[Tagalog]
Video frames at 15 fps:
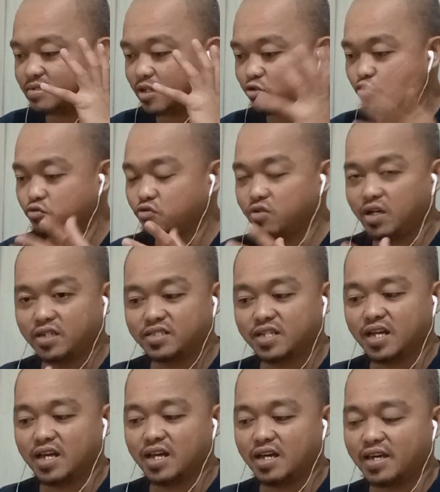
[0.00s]
natuto
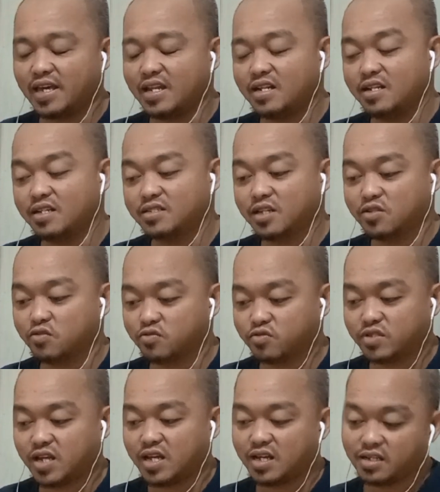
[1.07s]
lang na kailan lang
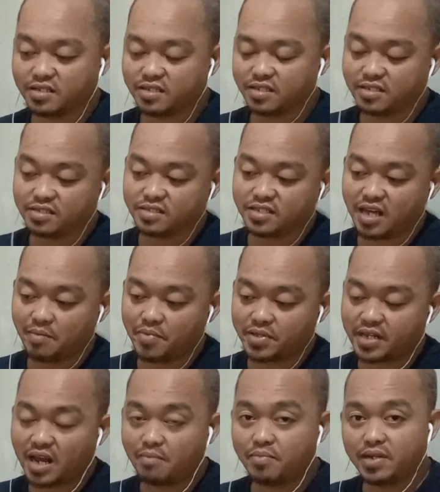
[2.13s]
natuto na
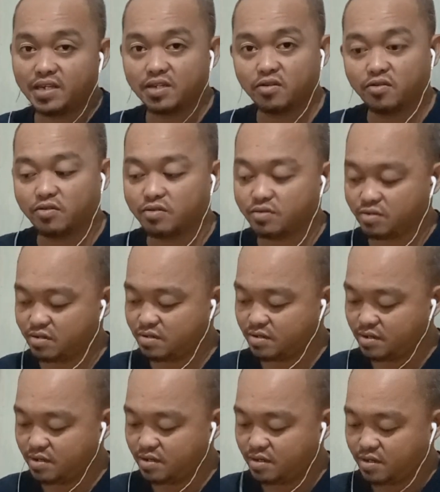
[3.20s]
sabi traveling or
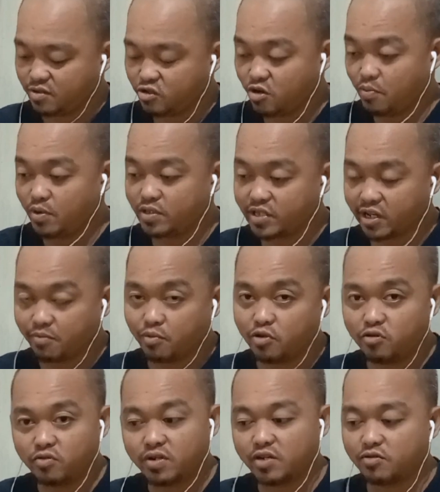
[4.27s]
double
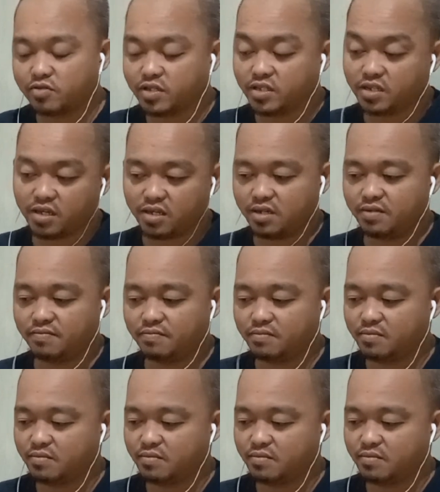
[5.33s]
dribble yung ganun. Hindi.